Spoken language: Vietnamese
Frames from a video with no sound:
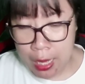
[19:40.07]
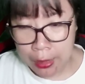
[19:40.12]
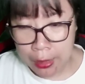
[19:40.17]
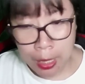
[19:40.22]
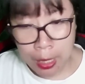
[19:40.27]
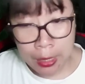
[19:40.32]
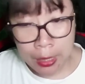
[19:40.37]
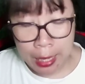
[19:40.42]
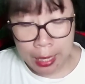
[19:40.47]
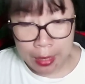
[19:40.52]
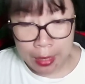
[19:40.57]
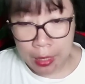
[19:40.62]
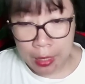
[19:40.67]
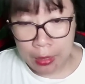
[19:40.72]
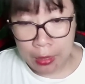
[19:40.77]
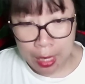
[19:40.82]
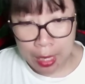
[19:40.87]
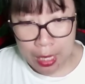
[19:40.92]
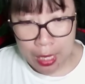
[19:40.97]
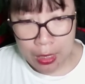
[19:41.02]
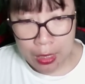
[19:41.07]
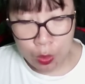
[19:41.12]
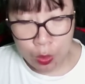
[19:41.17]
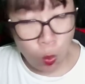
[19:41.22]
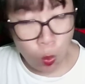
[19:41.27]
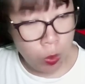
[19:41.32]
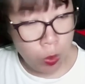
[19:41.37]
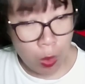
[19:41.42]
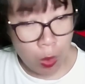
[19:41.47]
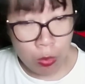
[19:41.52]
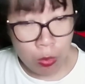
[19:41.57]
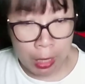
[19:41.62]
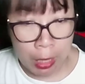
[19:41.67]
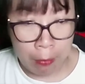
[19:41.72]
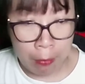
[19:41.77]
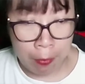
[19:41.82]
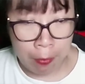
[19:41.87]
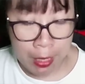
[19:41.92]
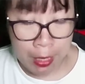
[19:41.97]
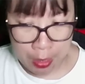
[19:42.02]
ngay cả thần linh cũng không
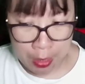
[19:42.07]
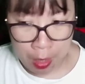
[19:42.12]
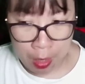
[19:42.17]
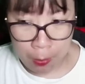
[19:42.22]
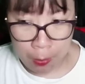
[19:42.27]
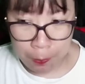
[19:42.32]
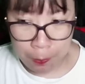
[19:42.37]
cần phải sợ.